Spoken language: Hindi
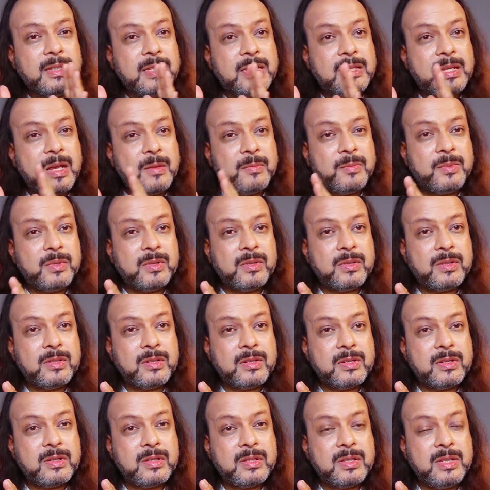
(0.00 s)
जब
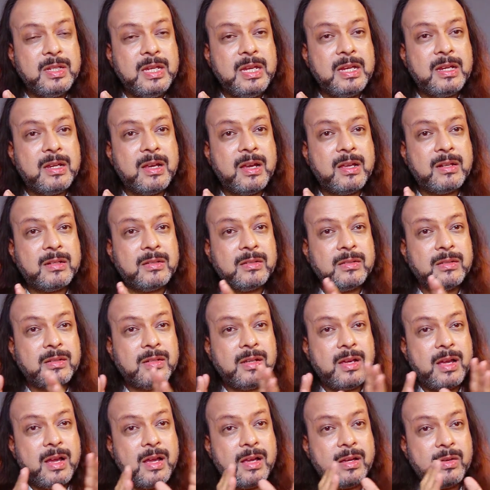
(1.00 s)
सीकर
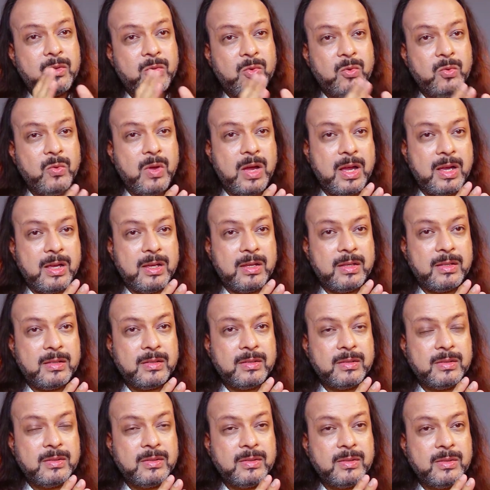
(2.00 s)
हुआ
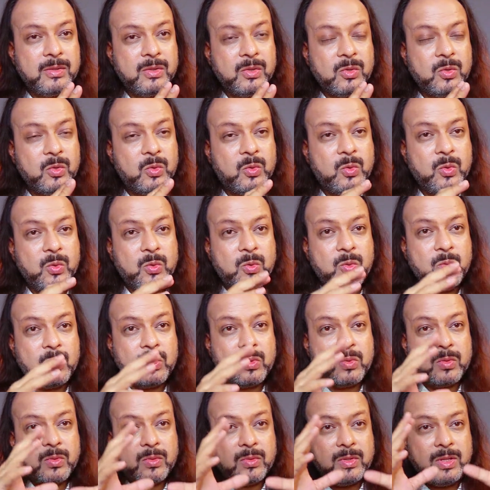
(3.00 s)
गुरु
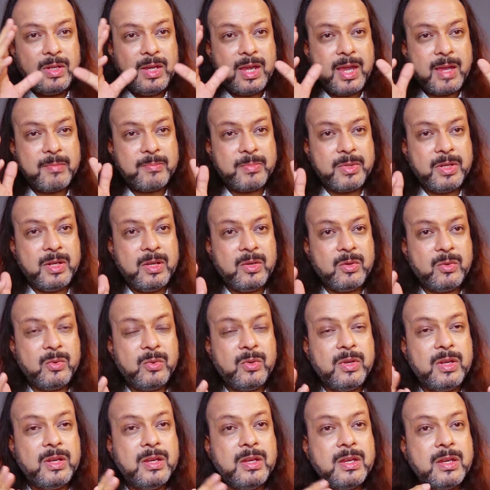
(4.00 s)
की हैपनिंग
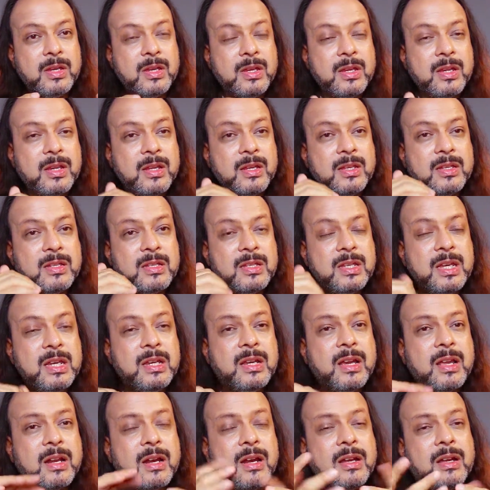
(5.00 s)
हुई
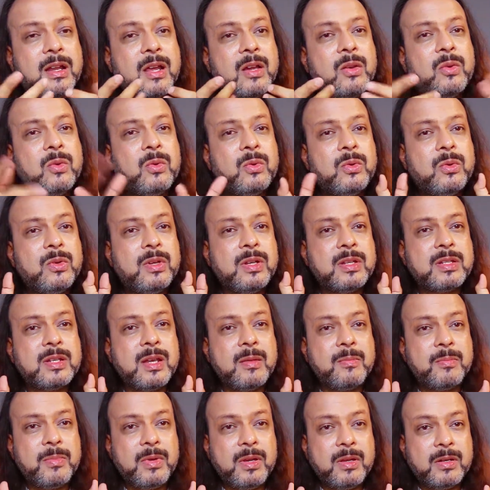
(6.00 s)
सीकर हटा गुरु
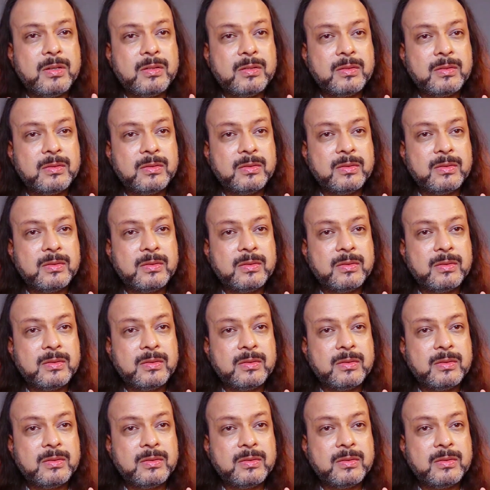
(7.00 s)
डिसेपियर